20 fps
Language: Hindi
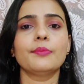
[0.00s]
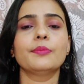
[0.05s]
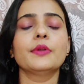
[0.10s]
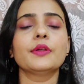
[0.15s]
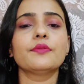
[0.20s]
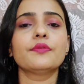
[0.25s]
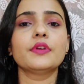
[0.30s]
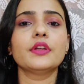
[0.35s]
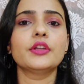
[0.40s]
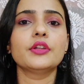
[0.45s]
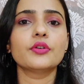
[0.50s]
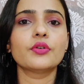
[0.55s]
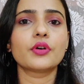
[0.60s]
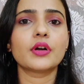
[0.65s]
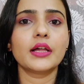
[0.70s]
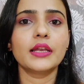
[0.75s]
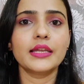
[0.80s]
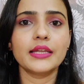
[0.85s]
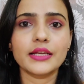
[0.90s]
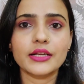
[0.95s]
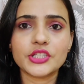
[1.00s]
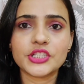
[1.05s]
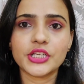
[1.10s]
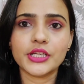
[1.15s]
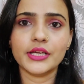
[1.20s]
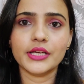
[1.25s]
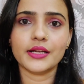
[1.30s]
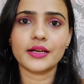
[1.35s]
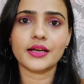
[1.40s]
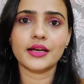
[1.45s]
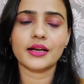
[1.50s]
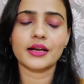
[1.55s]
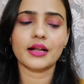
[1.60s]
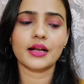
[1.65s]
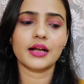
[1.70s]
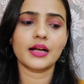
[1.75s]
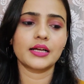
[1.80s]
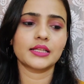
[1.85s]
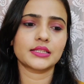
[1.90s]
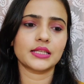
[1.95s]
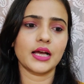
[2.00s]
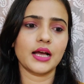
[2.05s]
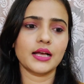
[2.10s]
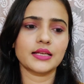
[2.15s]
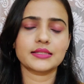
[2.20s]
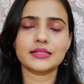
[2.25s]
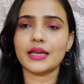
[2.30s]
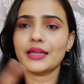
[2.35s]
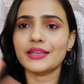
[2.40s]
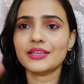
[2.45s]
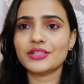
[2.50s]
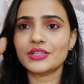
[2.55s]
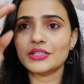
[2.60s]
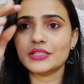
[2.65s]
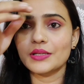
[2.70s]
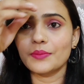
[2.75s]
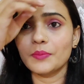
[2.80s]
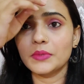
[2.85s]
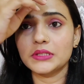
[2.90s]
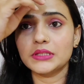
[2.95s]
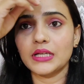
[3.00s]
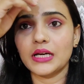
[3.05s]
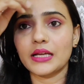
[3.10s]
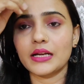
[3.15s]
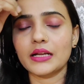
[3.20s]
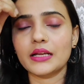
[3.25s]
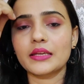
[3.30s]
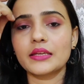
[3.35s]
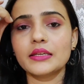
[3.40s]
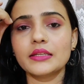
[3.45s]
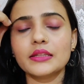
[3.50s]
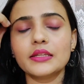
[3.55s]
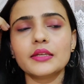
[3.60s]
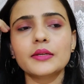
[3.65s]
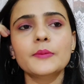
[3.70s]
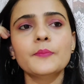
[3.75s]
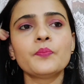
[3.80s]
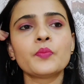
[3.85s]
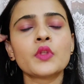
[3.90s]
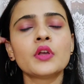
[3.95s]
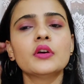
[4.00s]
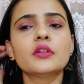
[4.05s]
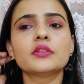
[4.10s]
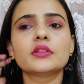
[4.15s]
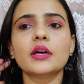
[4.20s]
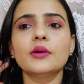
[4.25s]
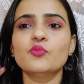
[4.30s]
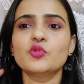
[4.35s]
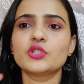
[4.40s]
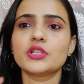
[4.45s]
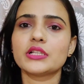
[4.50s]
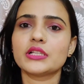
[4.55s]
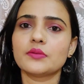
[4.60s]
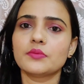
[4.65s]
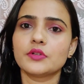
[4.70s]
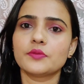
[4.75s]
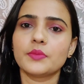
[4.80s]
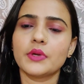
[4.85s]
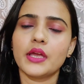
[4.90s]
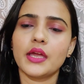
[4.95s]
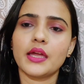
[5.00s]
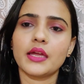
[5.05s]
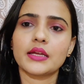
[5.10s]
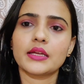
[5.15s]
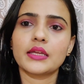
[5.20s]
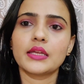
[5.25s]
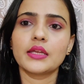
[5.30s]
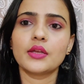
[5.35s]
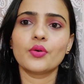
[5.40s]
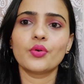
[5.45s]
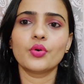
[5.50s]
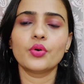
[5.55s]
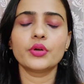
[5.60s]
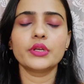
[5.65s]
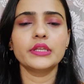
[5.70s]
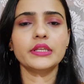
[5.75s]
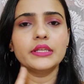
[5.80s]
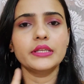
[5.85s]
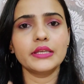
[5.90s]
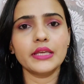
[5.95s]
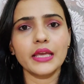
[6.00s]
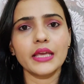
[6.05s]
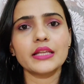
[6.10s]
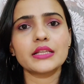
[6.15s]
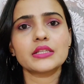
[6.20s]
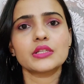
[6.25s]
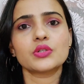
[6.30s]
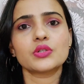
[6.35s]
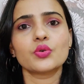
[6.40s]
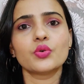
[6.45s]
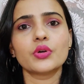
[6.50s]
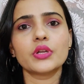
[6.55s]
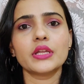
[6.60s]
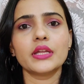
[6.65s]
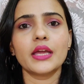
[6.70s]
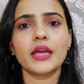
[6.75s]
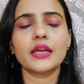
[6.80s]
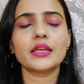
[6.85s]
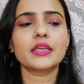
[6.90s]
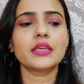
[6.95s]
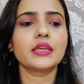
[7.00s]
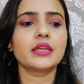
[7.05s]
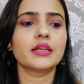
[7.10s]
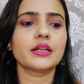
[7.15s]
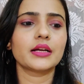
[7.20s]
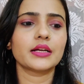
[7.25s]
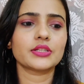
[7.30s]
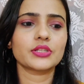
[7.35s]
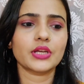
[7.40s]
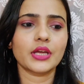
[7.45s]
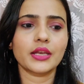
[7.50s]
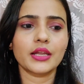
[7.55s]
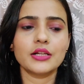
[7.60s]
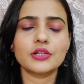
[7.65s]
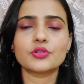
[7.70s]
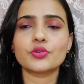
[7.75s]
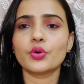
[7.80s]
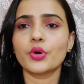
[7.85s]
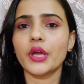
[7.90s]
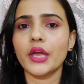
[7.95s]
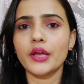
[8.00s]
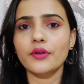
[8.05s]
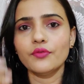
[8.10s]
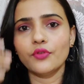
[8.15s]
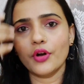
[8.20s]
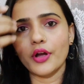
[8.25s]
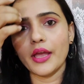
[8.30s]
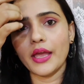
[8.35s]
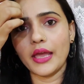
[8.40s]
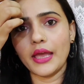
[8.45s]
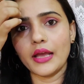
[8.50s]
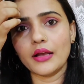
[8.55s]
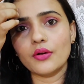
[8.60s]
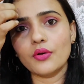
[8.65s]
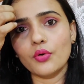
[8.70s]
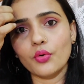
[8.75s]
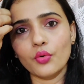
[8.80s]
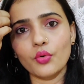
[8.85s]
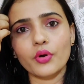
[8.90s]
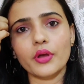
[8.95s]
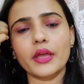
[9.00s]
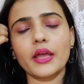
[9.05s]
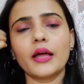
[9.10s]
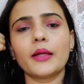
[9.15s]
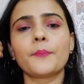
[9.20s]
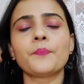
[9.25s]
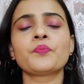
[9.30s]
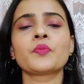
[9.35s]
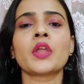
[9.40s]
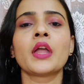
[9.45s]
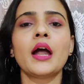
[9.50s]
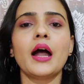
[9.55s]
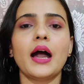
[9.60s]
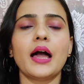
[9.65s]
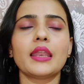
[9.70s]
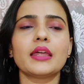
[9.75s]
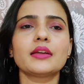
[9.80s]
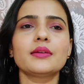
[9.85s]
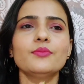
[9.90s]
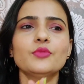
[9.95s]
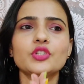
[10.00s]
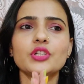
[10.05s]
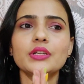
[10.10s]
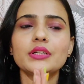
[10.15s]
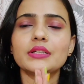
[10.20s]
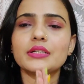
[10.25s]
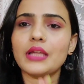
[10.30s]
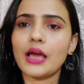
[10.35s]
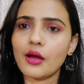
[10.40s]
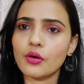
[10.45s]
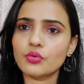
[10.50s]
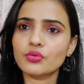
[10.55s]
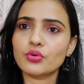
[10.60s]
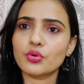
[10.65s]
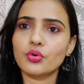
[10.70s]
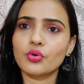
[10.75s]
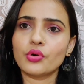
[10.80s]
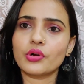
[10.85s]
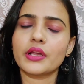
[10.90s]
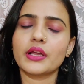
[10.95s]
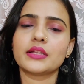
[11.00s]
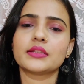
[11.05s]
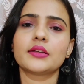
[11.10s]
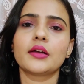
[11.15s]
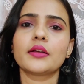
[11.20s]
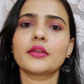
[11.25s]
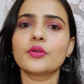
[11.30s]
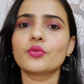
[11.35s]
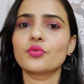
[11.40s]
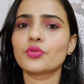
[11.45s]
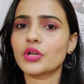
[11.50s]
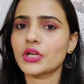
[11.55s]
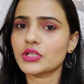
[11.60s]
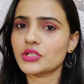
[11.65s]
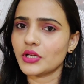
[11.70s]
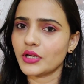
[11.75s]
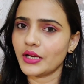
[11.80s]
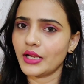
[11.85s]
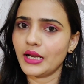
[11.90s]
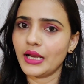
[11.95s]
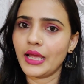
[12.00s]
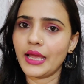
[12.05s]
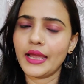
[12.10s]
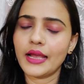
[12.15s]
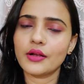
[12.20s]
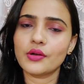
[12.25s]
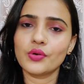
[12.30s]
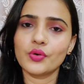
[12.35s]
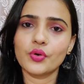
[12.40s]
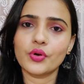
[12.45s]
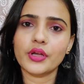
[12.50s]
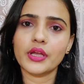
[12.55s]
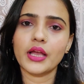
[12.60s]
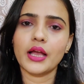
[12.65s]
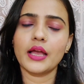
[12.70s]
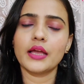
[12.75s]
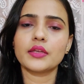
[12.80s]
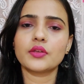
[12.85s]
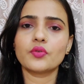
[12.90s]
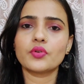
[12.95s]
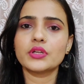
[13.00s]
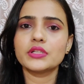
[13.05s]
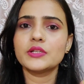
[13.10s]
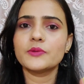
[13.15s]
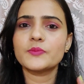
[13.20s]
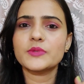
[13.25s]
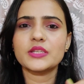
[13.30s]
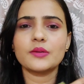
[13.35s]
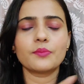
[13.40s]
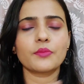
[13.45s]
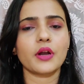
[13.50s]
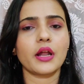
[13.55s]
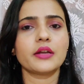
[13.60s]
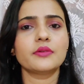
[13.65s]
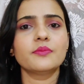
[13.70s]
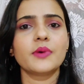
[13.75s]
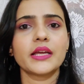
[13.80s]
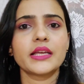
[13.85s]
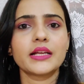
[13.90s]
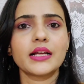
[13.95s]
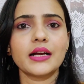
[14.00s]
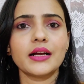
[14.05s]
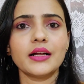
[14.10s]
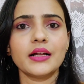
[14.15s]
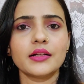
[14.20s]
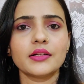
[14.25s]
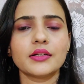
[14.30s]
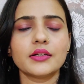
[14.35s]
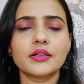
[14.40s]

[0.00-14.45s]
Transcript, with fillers: अपने वीडियो का लिंक शेयर कर रखा था सारी चीज़ें बता रखी थी तब मुझे समझ में आया कि ओ ये स्टोरी है कि इनका चैनल जो है वो हैक हो गया हालांकि मुझे डाउट हो गया था कि उनका चैनल हैक हो गया है क्योंकि जब सम्राट भाई का